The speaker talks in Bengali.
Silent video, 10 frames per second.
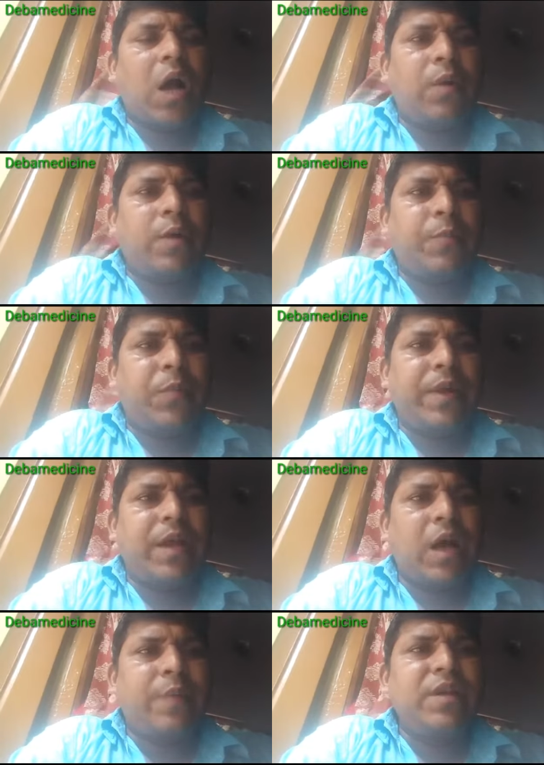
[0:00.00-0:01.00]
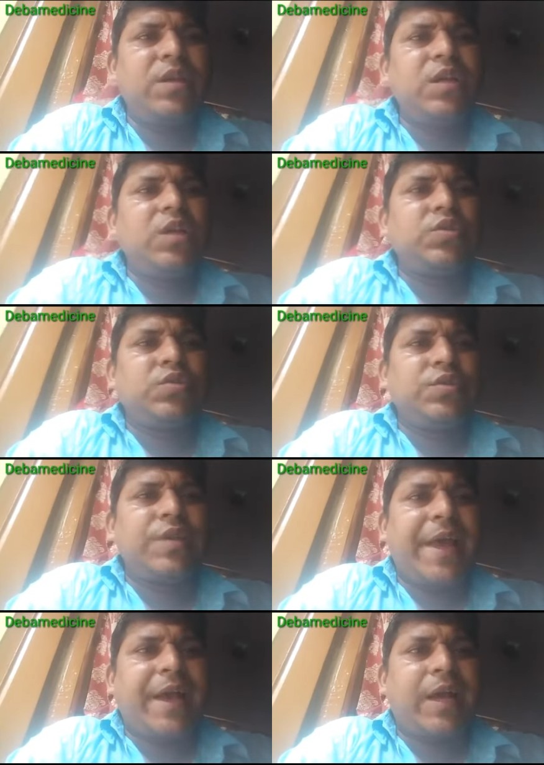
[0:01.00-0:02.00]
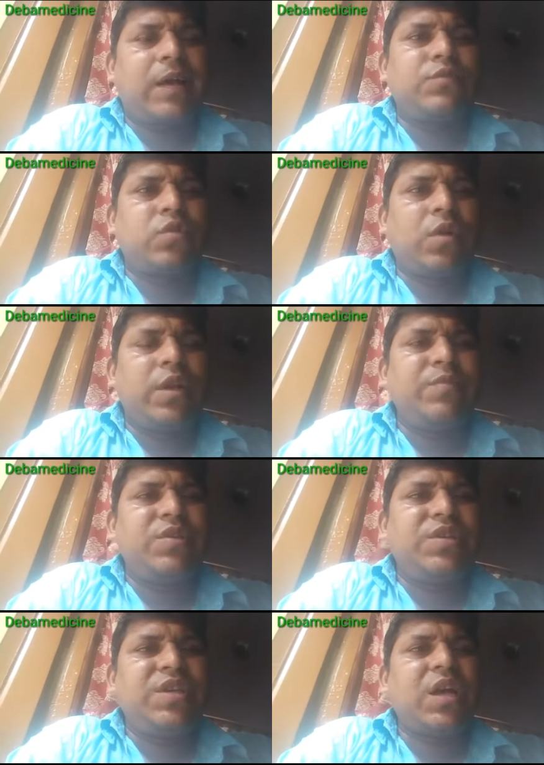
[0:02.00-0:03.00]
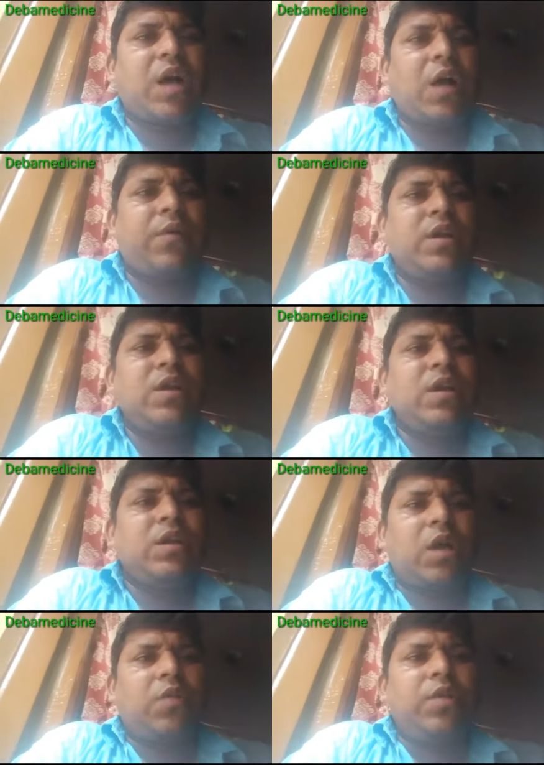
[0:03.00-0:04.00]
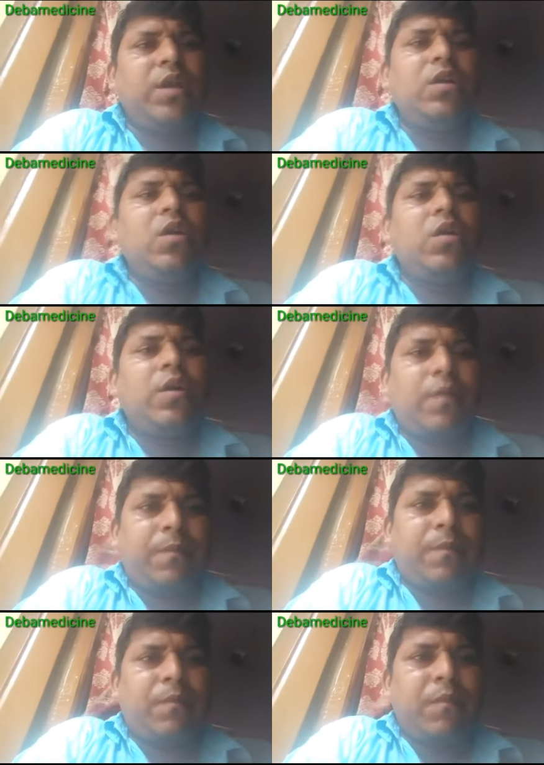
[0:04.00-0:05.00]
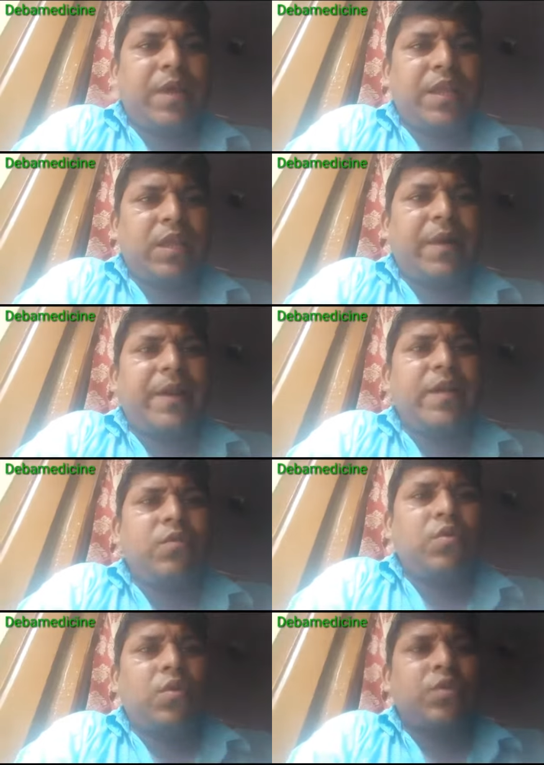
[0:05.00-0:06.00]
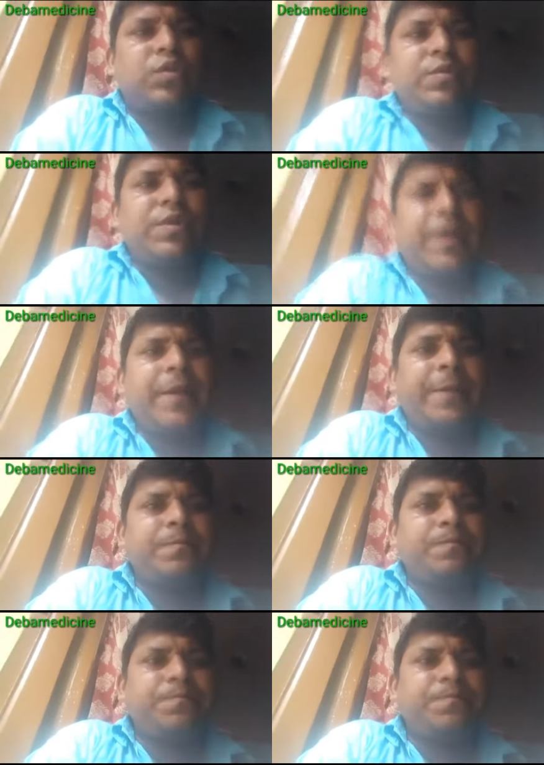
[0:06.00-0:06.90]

খাওয়ার পরে খাবেন যদি এক কাপ জলে মিশিয়ে খাওয়ান তাহলে খেতে পারে কোনো অসুবিধা নেই